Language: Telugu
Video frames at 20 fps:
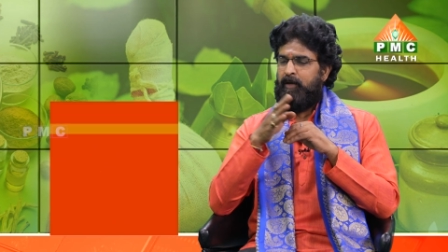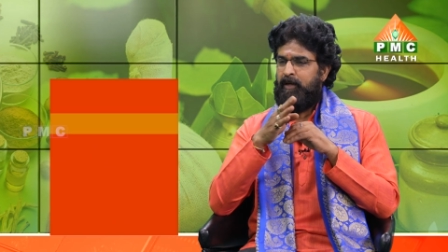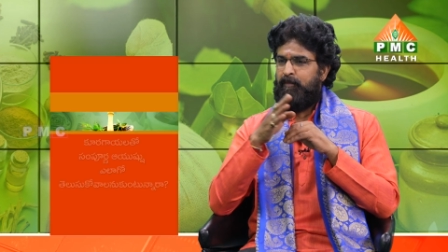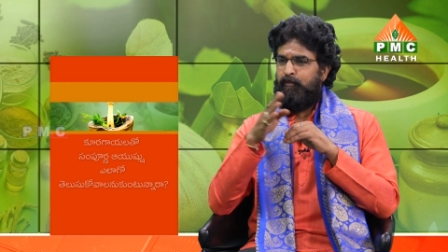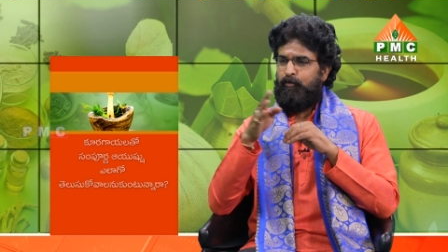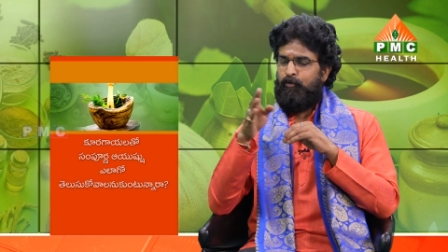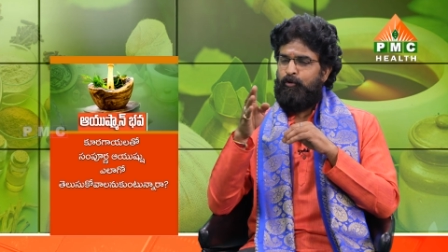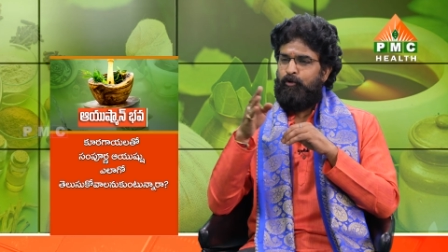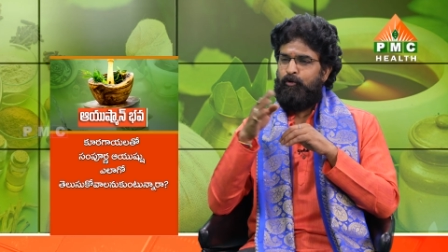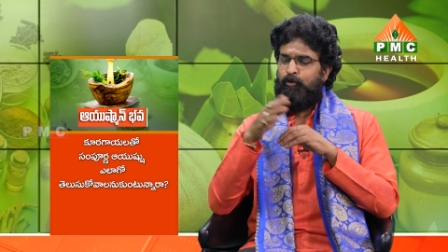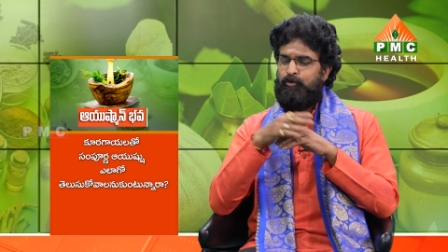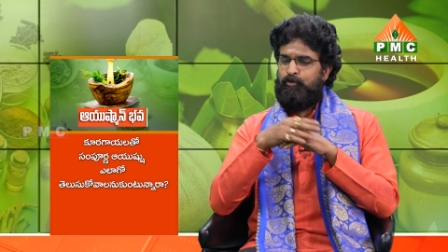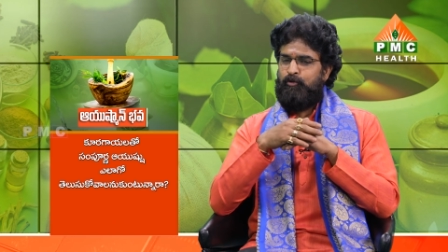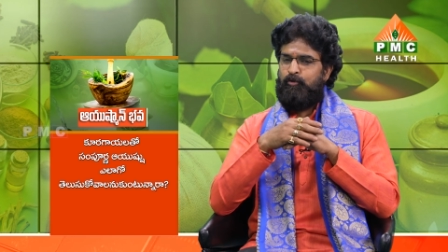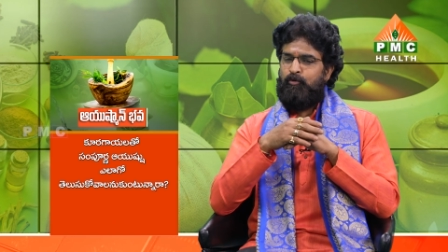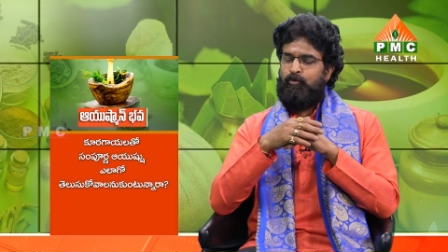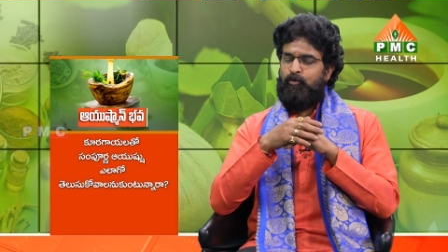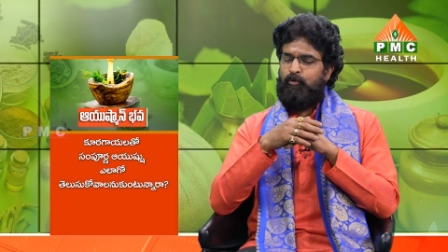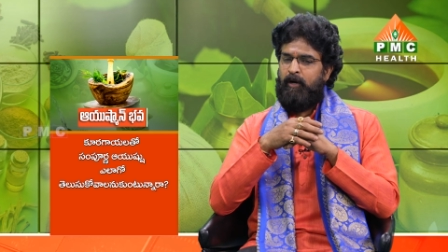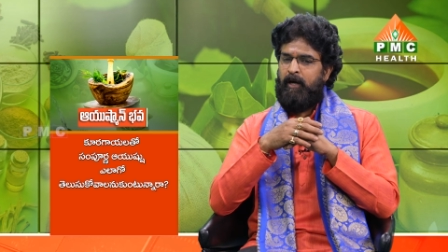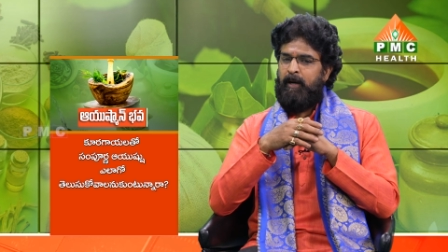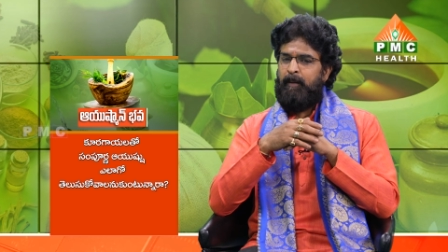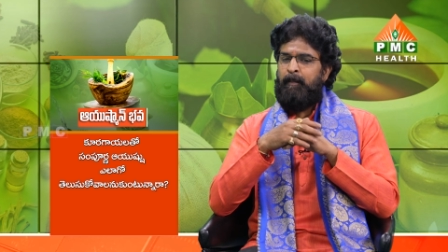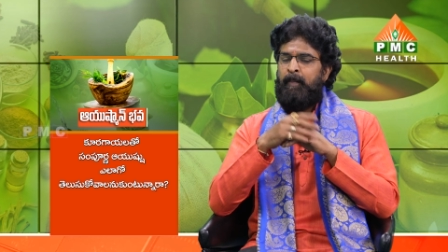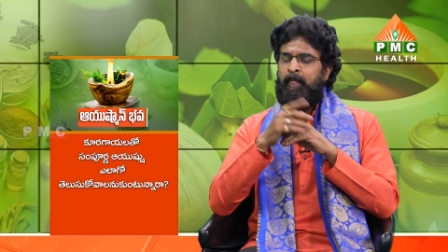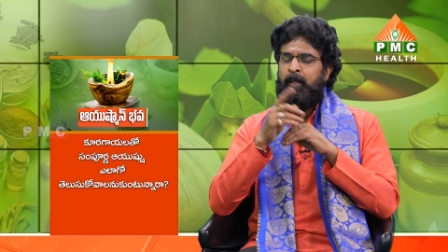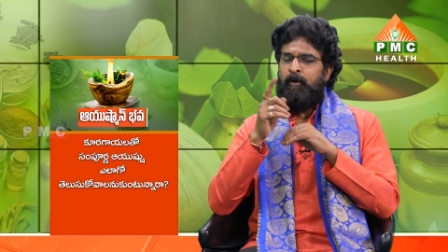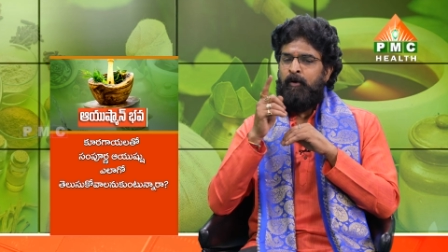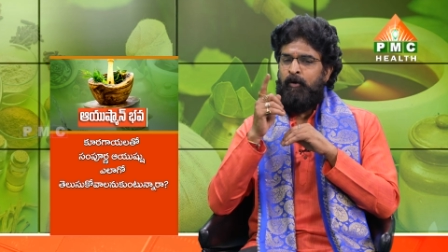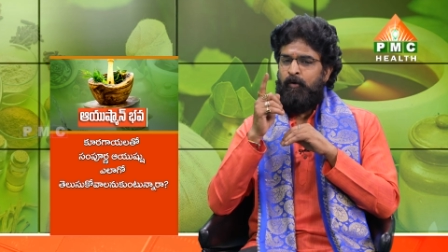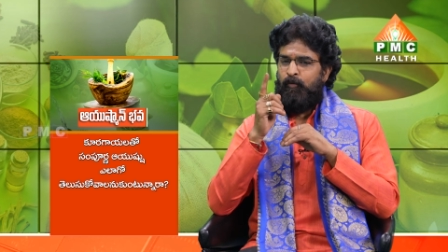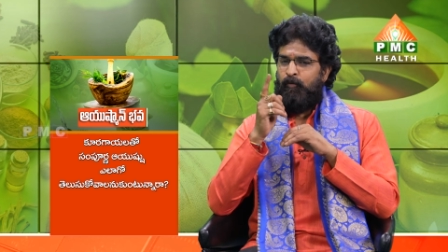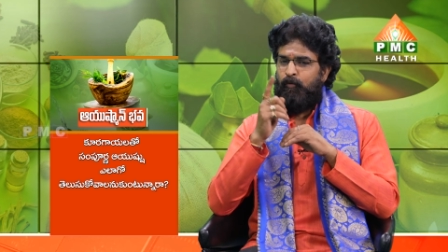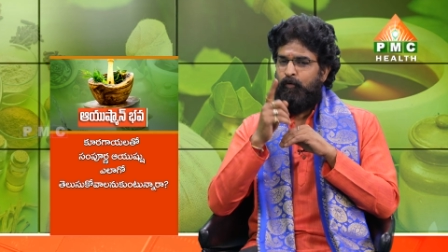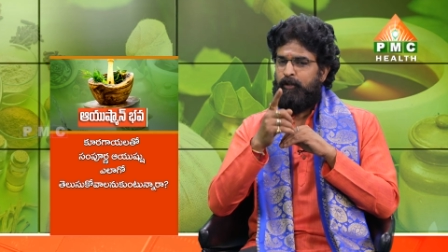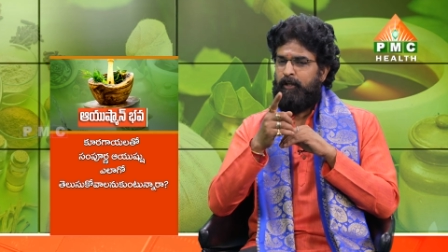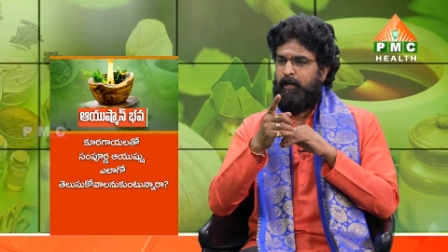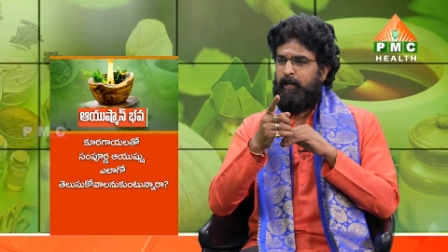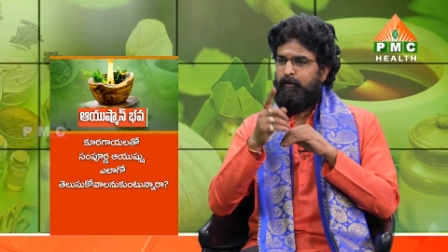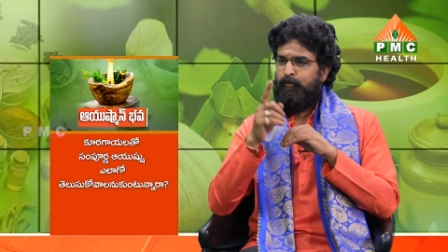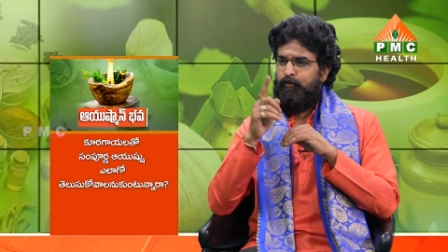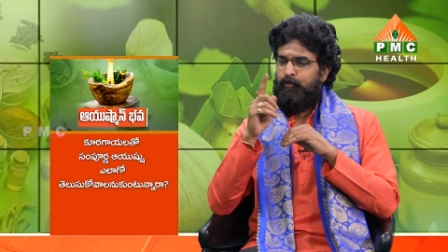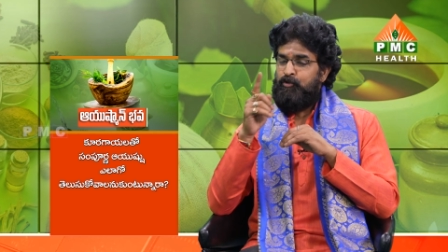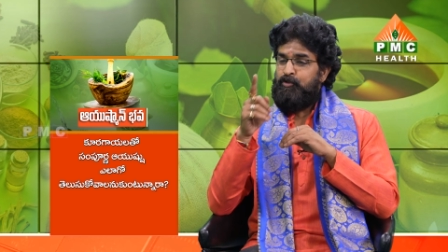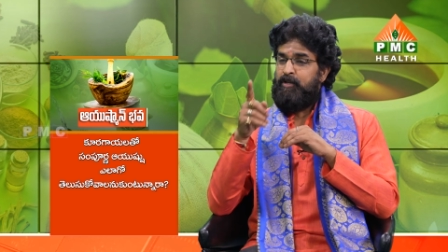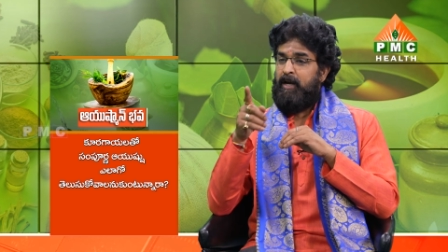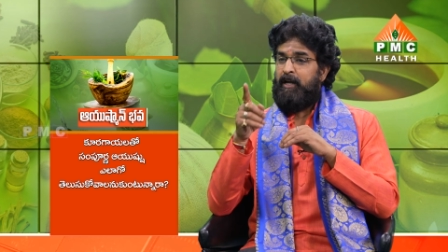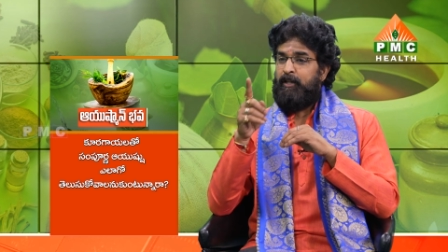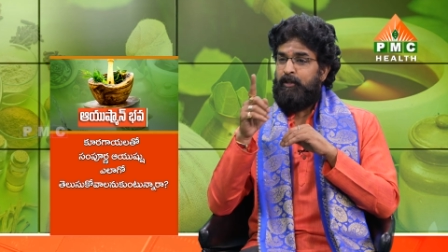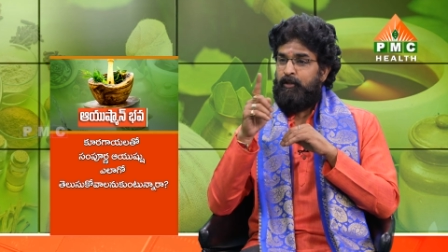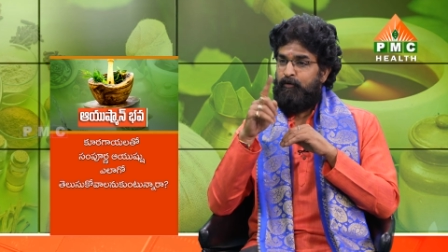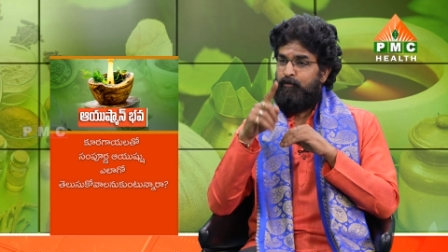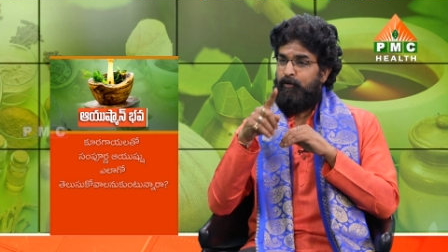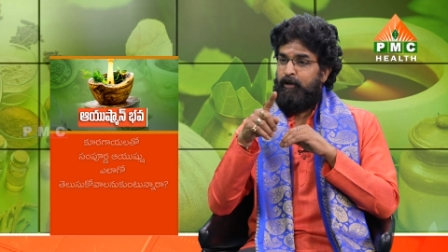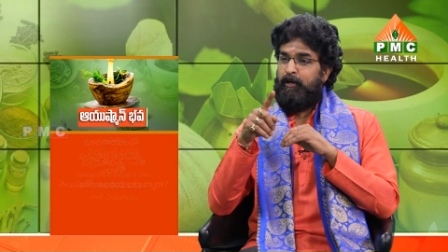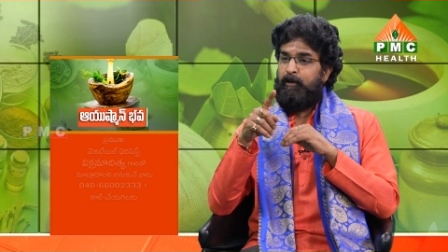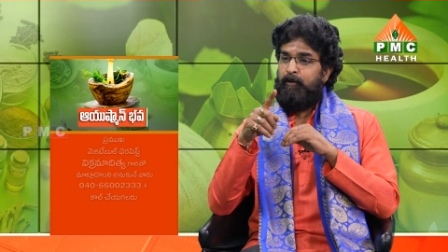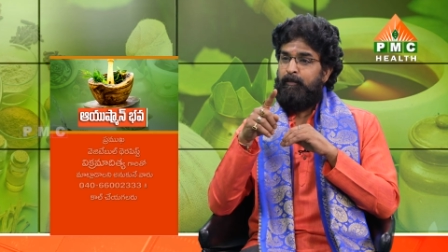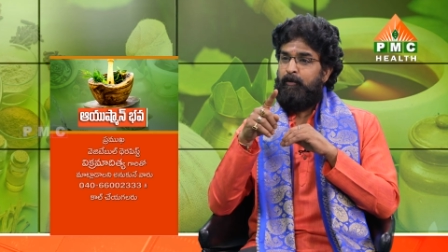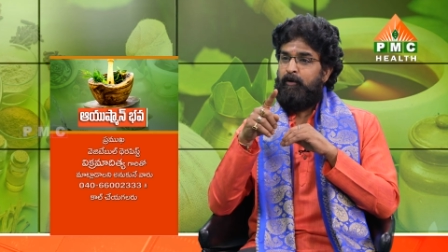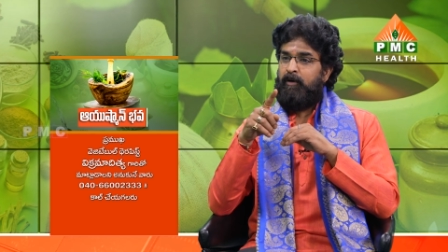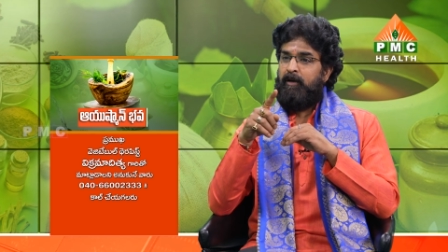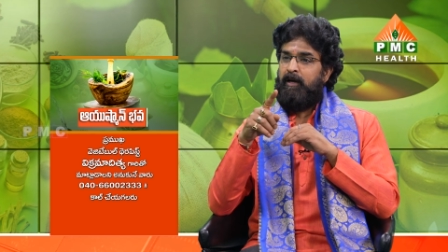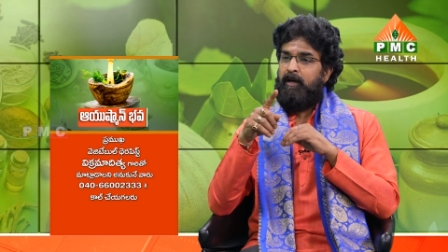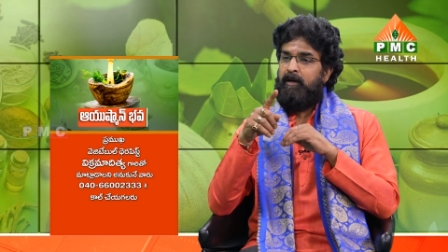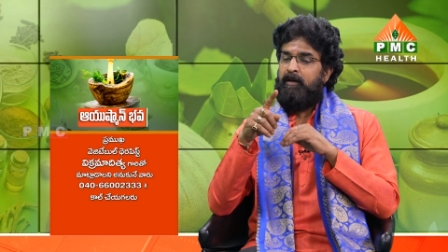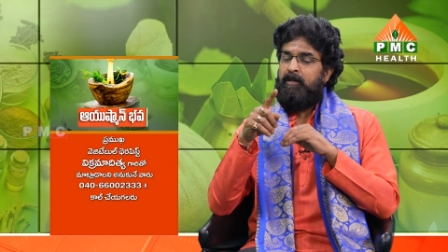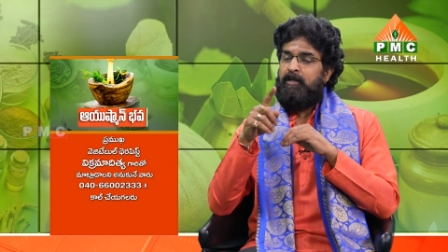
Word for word: ఈ మూడు రోజులు కూడా ఉదయం సాయంత్రం రెండు పూట్ల